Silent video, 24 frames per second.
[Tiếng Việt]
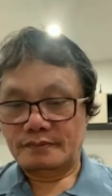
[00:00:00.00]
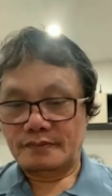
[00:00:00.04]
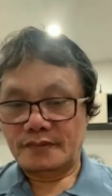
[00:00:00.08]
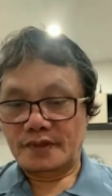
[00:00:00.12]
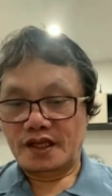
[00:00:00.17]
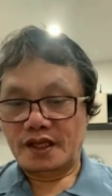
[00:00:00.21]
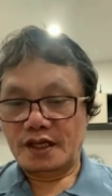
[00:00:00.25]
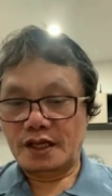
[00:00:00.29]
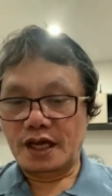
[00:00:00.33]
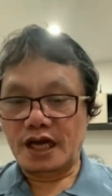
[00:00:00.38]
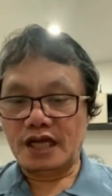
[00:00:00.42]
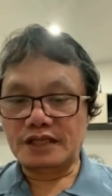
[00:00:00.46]

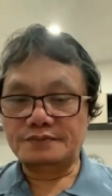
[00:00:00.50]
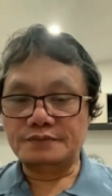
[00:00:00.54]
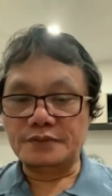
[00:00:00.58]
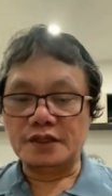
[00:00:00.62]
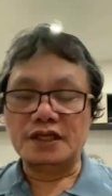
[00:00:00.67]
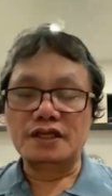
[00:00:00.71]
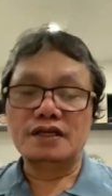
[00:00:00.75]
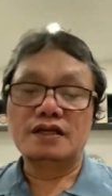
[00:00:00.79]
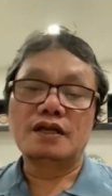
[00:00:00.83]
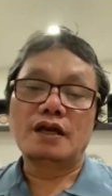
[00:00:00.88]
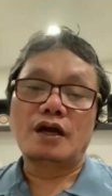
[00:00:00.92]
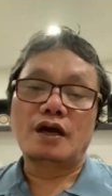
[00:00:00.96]
hết
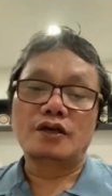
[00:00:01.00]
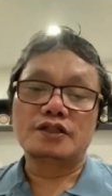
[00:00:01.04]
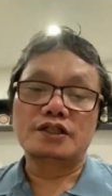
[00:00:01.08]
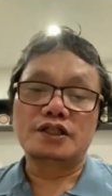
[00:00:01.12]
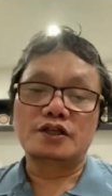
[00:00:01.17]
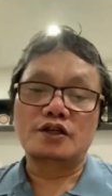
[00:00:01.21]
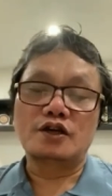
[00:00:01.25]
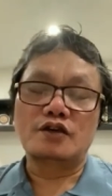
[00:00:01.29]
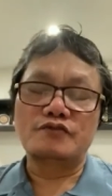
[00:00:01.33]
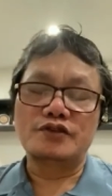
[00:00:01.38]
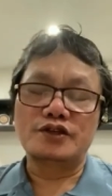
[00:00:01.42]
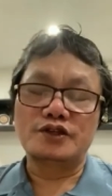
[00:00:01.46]
bệnh rồi thì
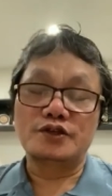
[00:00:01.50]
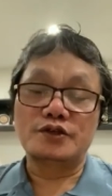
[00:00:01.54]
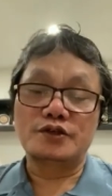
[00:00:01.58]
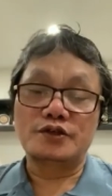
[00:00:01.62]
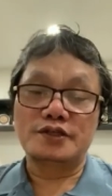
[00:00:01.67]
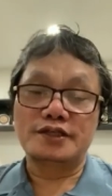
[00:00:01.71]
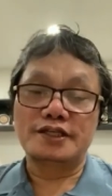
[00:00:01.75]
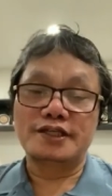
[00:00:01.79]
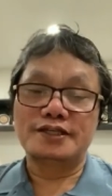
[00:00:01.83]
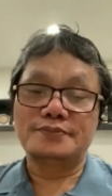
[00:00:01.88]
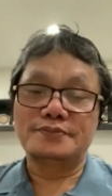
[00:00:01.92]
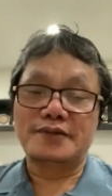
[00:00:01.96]
con virus nó
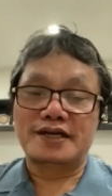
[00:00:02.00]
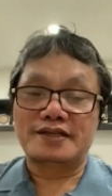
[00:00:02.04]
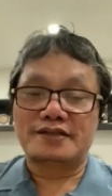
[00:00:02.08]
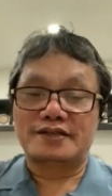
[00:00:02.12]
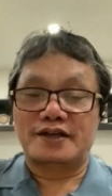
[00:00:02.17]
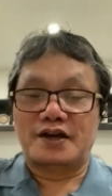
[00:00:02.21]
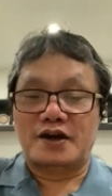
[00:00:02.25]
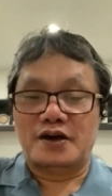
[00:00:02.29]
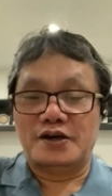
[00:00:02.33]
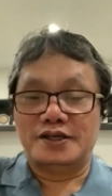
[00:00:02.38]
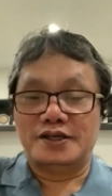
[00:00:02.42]
đi mất rồi